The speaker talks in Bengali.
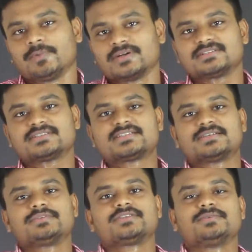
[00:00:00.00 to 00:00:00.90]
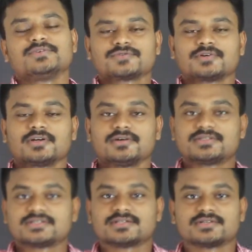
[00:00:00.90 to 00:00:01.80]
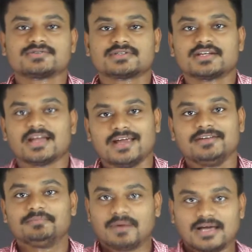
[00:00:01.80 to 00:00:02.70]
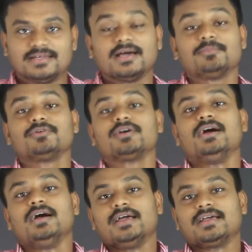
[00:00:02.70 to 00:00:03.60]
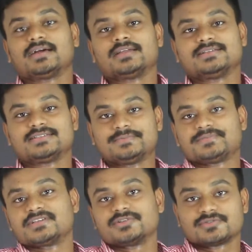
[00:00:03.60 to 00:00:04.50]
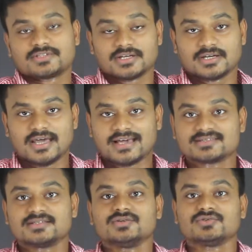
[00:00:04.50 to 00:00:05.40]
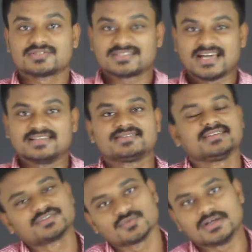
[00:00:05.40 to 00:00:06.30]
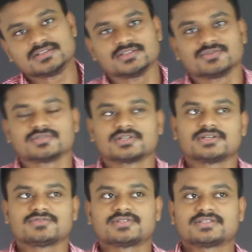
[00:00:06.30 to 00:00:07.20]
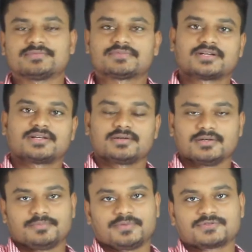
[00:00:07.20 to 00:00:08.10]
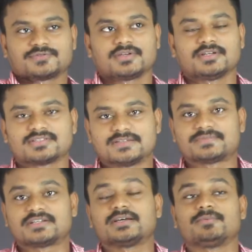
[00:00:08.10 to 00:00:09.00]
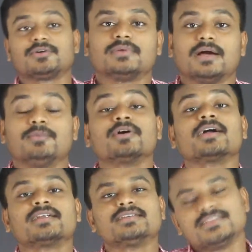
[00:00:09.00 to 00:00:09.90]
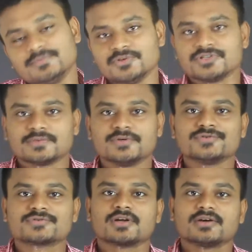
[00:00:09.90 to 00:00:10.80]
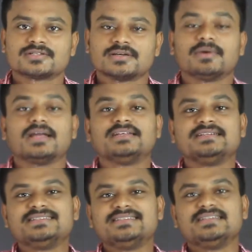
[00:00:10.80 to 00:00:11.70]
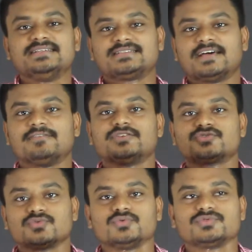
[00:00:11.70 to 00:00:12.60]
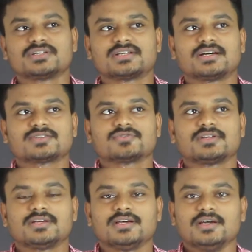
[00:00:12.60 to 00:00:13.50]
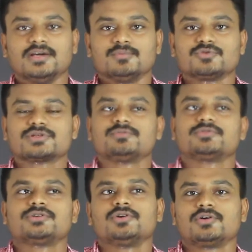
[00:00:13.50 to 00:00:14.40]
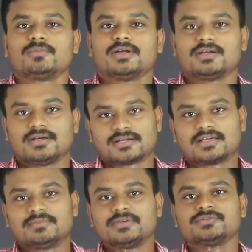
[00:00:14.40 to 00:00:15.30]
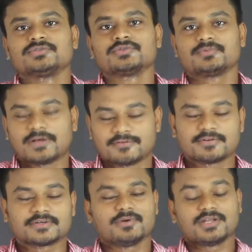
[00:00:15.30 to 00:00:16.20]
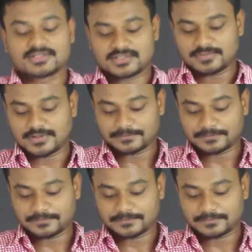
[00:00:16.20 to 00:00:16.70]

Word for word: অপারেটিং সিস্টেম হিসেবে ইউজ করা হয়েছে যেটা হচ্ছে নাইন পাই এবং এখানে চিপসেট হচ্ছে একজিনোস নাইন সিক্স ওয়ান জিরো যেটা হচ্ছে স্যামসাংয়ের পার্সোনাল চিপসেট এবং এবং এখানে জিপি হিসেবে ইউজ করা হয়েছে মালি জি সেভেন টু যেটা আসলে মোটামুটি নর্মাল গেমিং জন্য পারফেক্ট বলা যেতে পারে